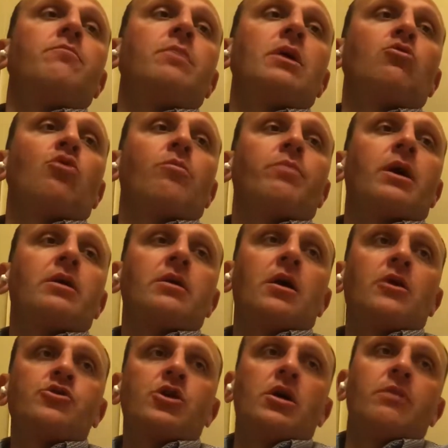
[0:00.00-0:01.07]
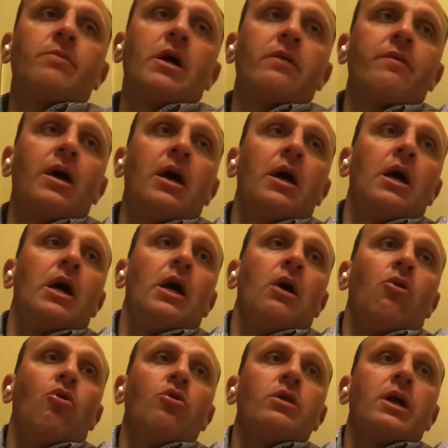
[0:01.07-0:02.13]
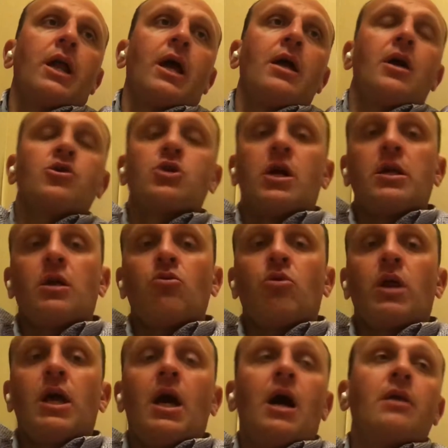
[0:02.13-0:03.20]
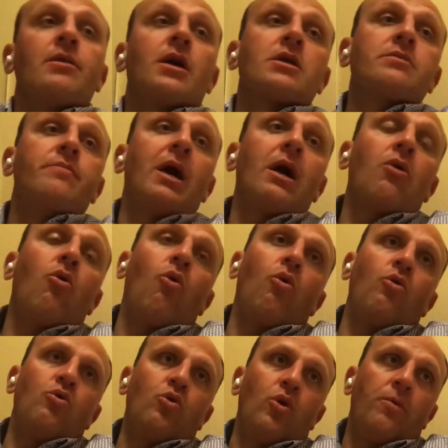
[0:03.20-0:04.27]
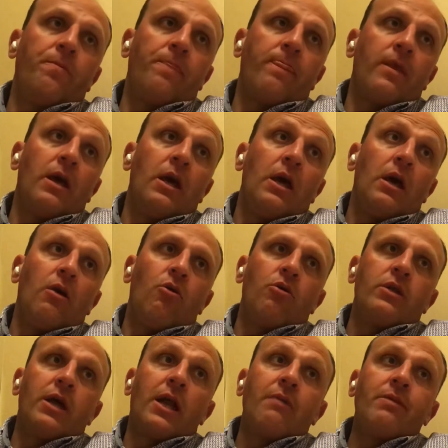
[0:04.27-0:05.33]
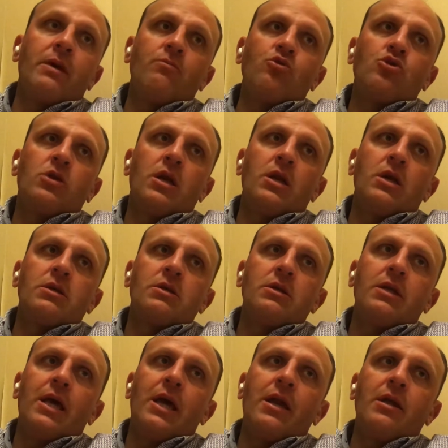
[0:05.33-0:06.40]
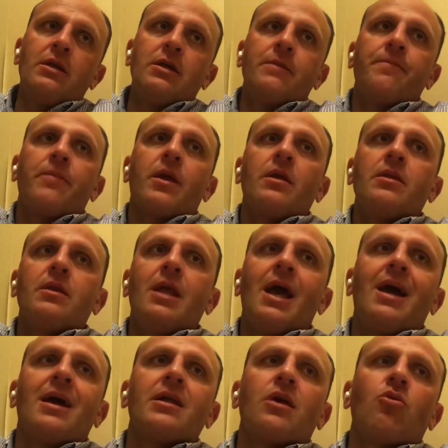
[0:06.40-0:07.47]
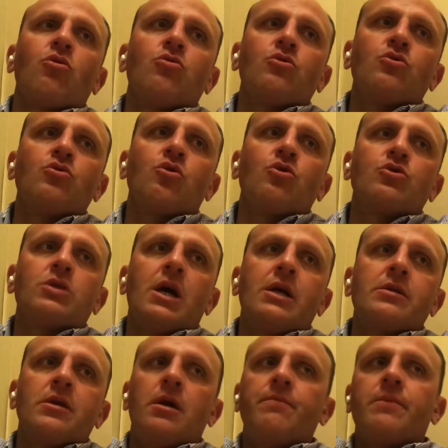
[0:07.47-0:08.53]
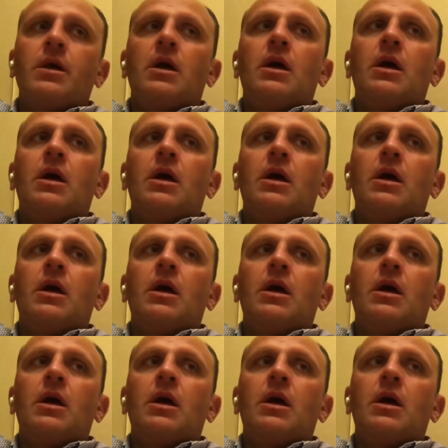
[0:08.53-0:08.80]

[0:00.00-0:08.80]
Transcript: bir toplantıya çağırmak ve onlara yaşanan olayı anlatmak oldu. Onlara bir müşterinin asıl değerinin ne kadar olduğunu gösterdim.